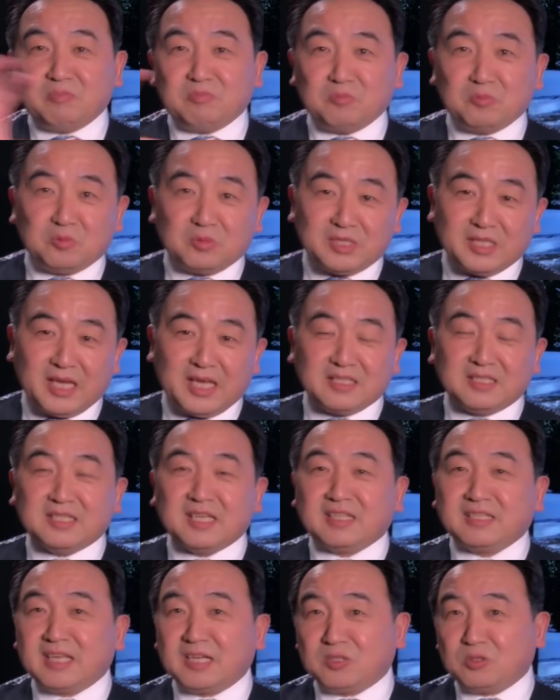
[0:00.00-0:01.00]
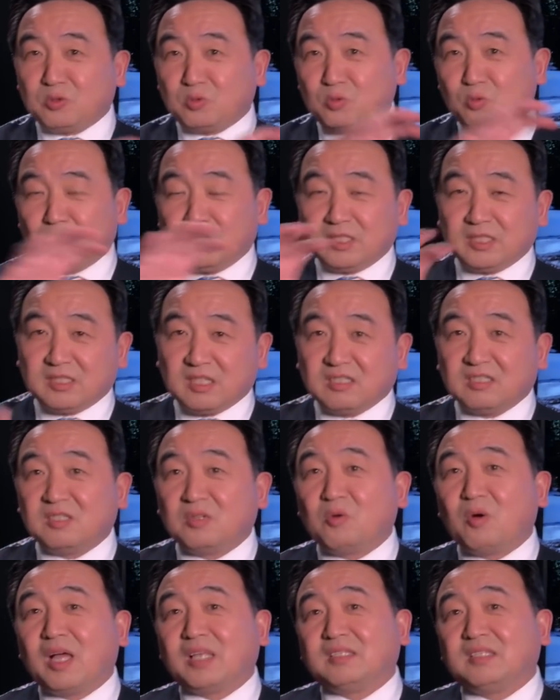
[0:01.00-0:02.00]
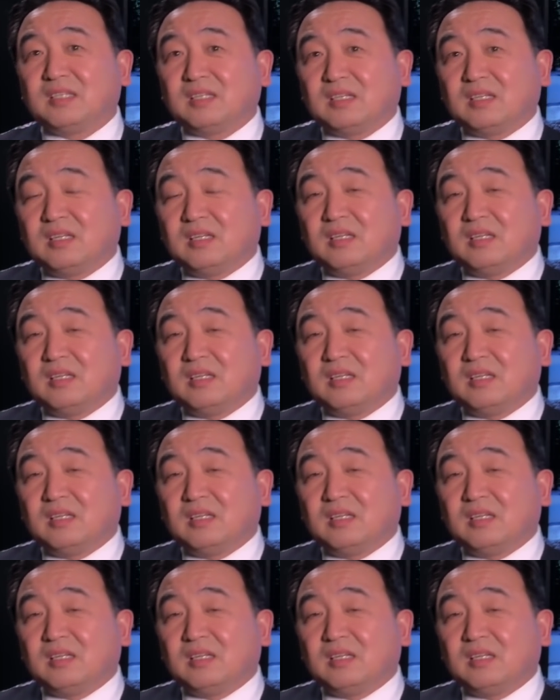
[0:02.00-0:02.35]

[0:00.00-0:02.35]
目前现在中国的政治环境。